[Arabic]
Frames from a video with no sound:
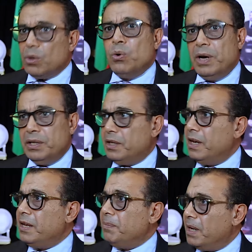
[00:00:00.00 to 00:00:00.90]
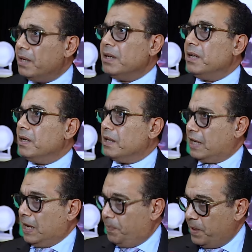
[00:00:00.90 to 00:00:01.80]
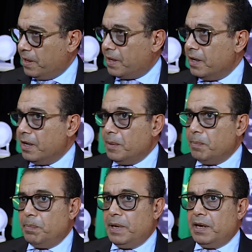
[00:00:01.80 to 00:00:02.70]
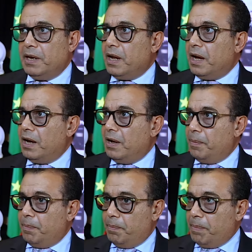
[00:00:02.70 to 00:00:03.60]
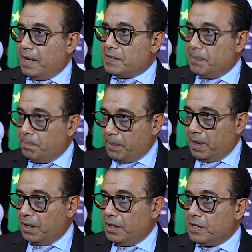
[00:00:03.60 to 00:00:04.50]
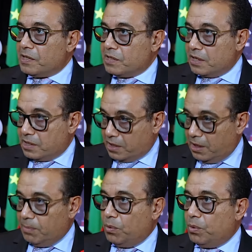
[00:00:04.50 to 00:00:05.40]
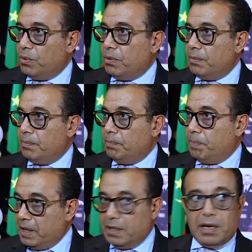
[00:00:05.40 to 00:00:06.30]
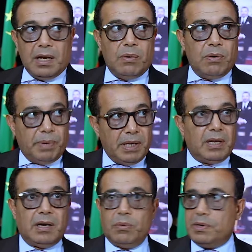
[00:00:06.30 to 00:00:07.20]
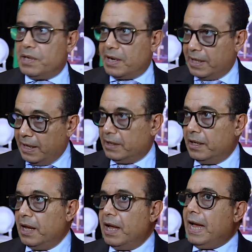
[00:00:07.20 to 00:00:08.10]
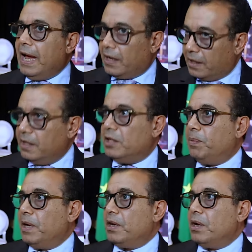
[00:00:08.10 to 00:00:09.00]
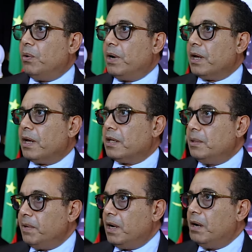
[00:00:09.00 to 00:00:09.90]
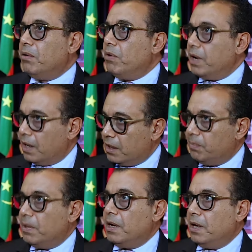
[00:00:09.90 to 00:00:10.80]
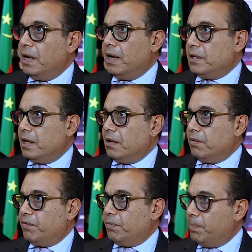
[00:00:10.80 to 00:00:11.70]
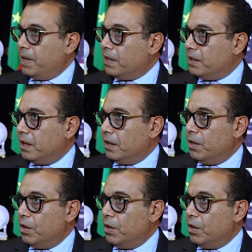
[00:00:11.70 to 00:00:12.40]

وعندي ايمان كبير بان ما تم ترسيمه بيننا وبين وزاره العدل اكيد بانه غيخدمنا وغيخدم العداله في بلدنا